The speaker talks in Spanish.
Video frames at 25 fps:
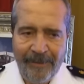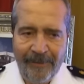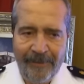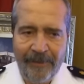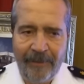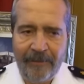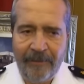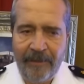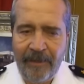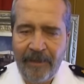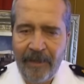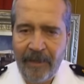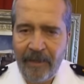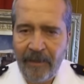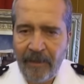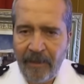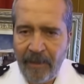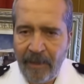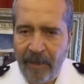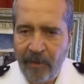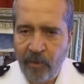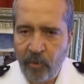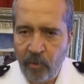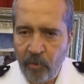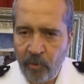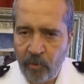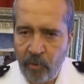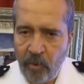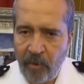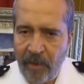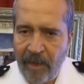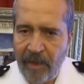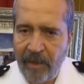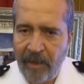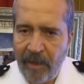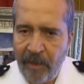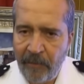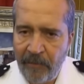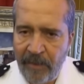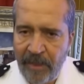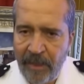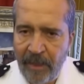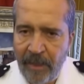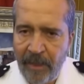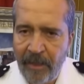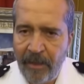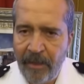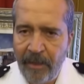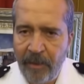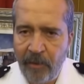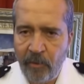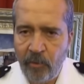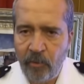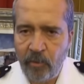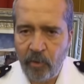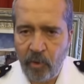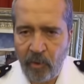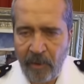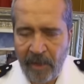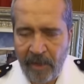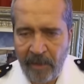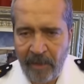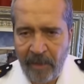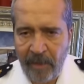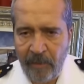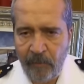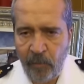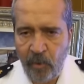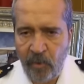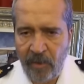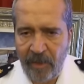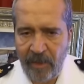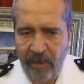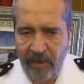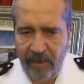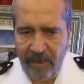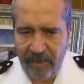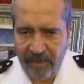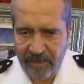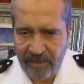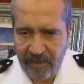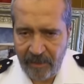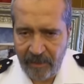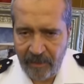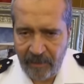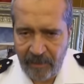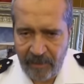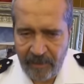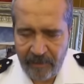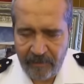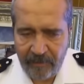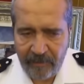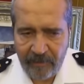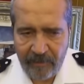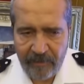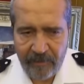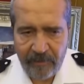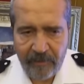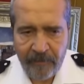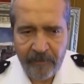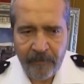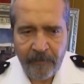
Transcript: destinadas a controlar la vía aérea y controlar la hemorragia sanguinante.